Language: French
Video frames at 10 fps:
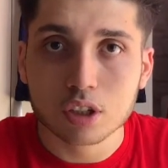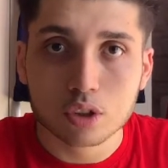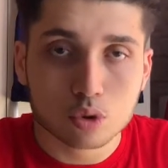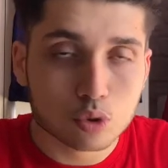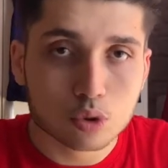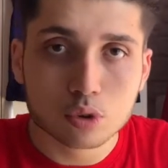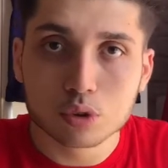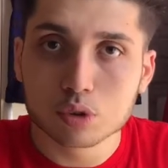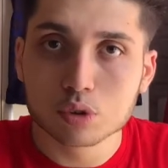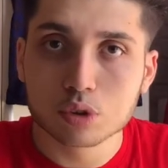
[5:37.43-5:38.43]

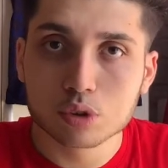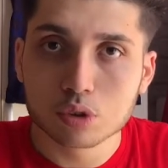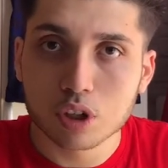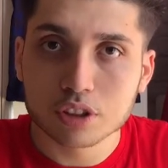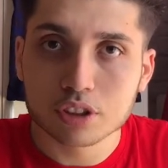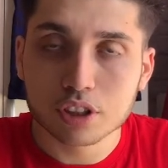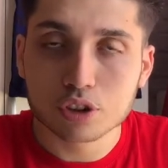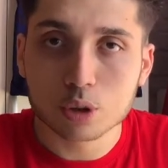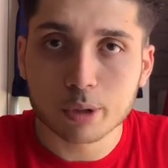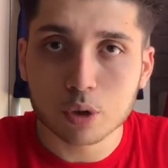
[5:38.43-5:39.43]
de la
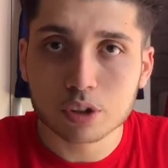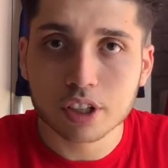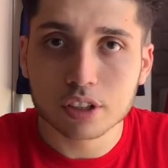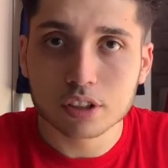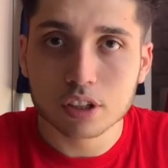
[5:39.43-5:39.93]
sélection marocaine